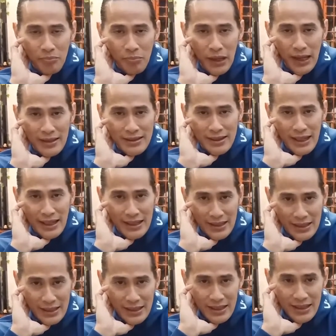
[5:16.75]

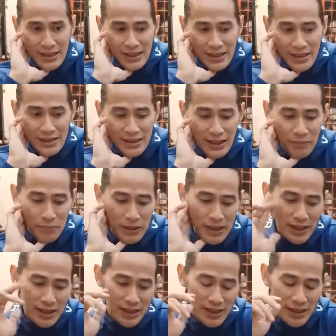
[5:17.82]
pelajari
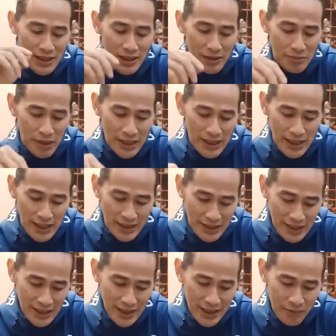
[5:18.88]
tapi kembali
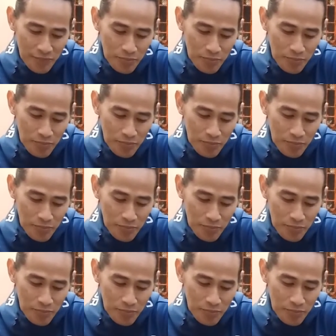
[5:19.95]
lagi